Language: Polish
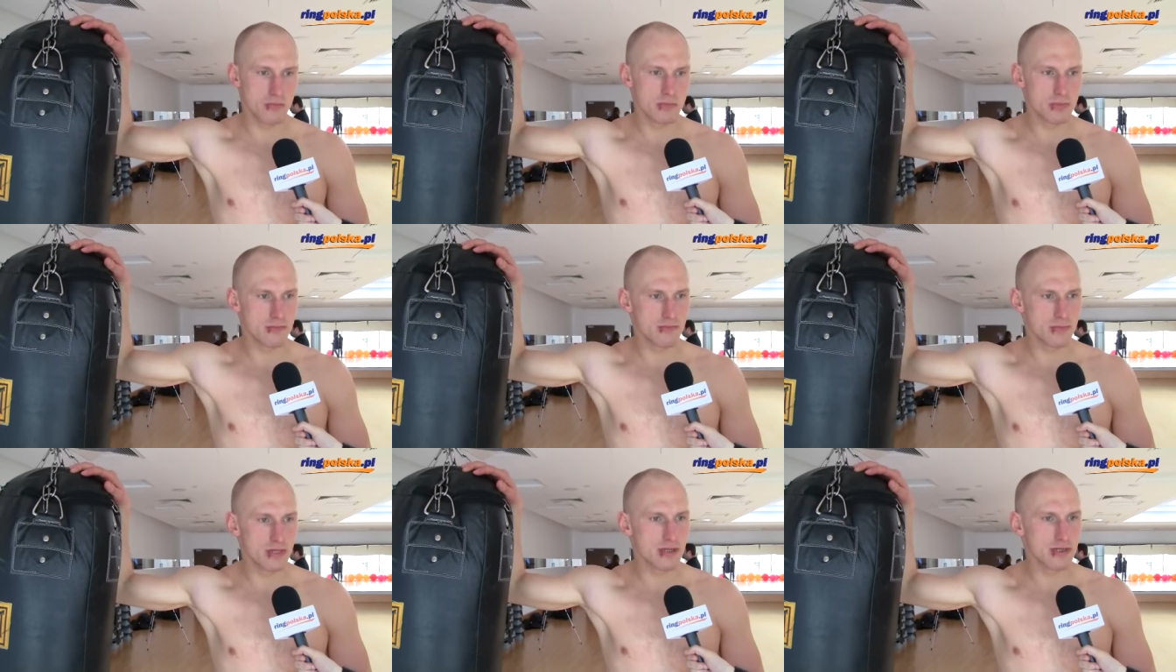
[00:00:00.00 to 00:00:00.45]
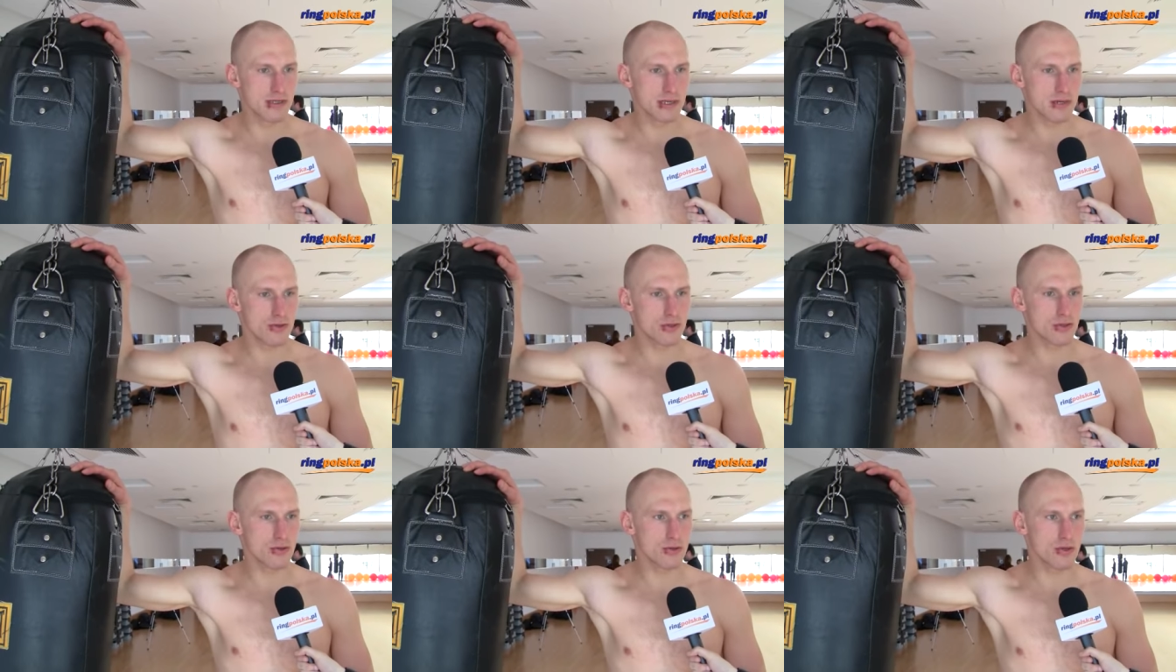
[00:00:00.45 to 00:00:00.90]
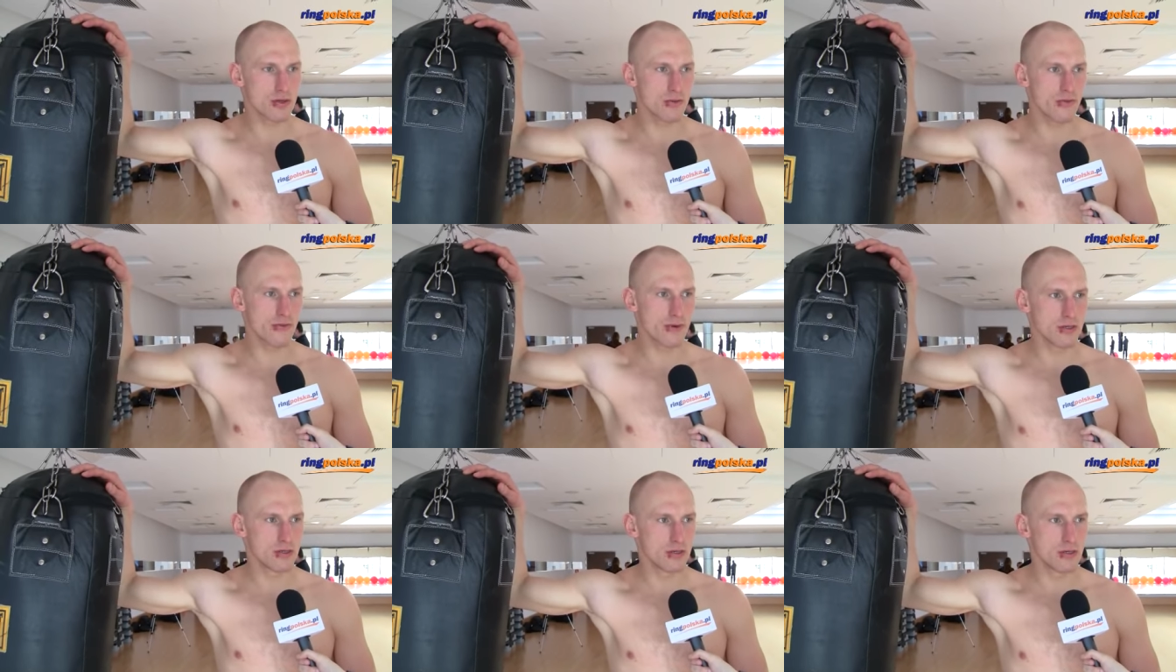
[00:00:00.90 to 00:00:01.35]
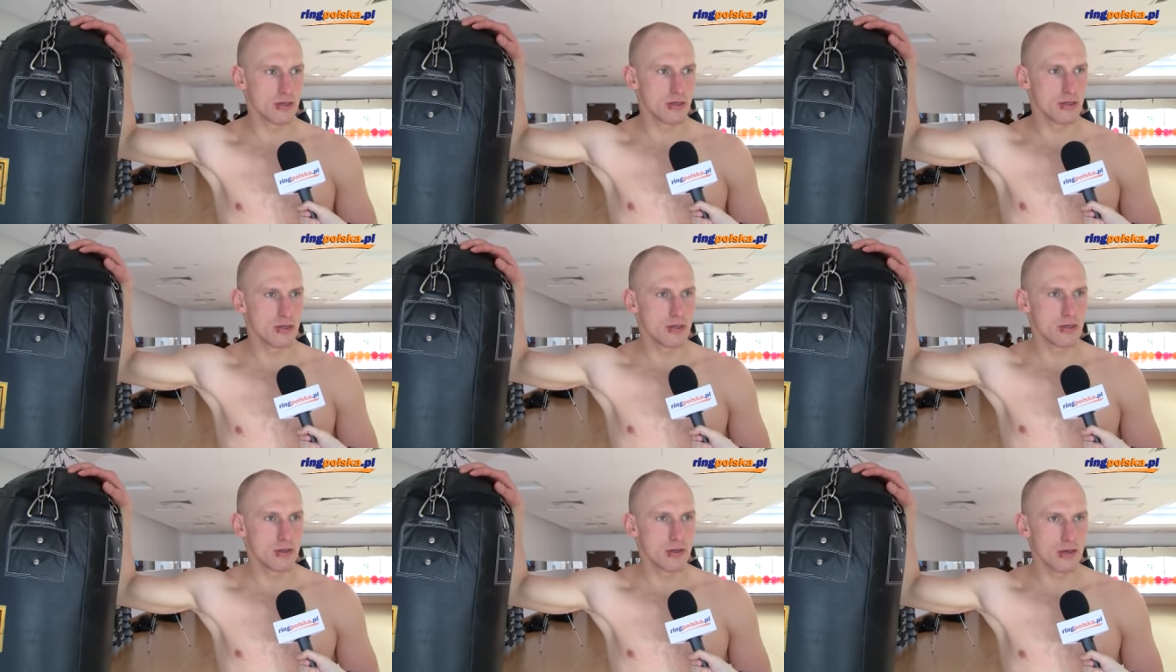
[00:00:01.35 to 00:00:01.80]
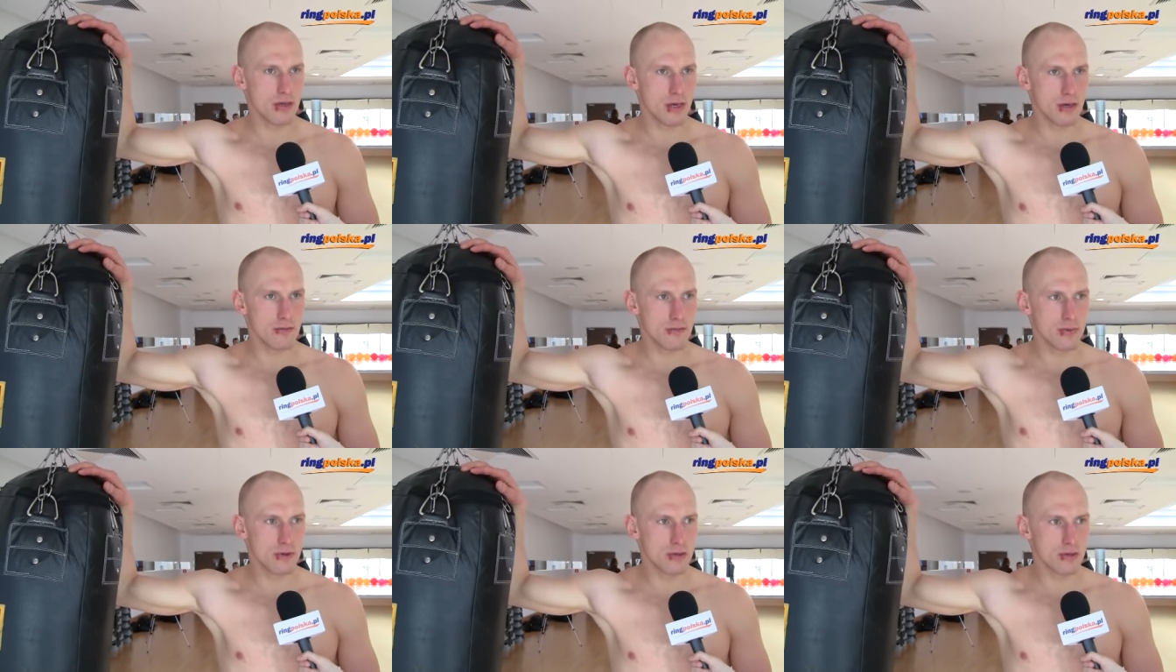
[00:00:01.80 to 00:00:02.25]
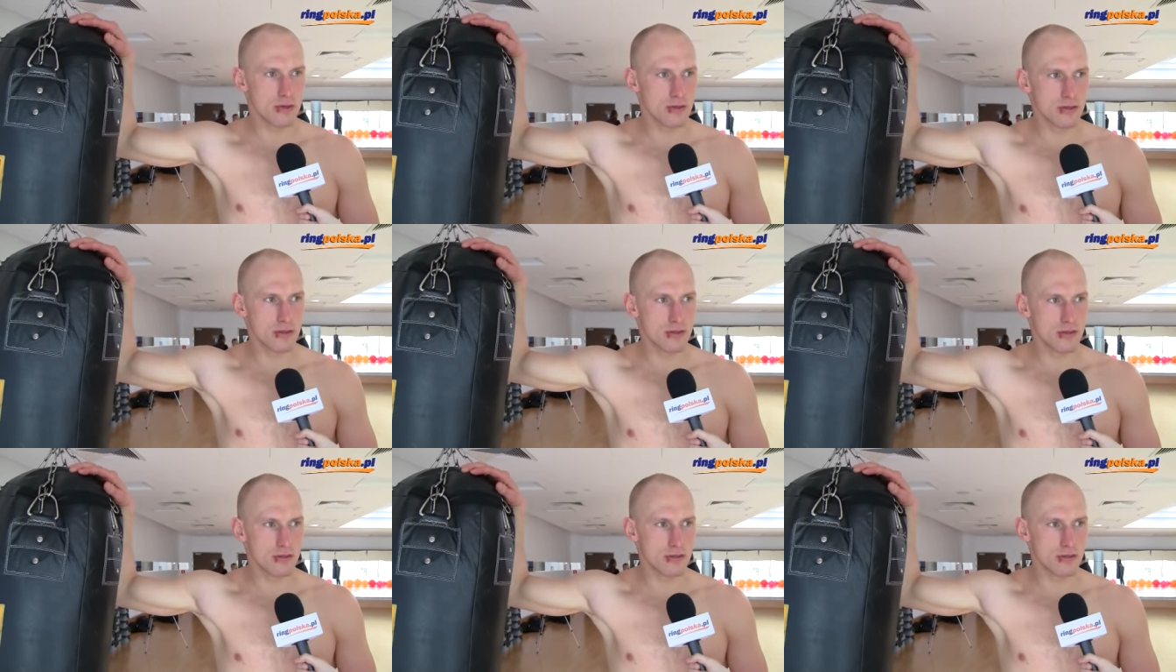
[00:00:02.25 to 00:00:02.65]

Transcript: będę starał się utrzymywać jakby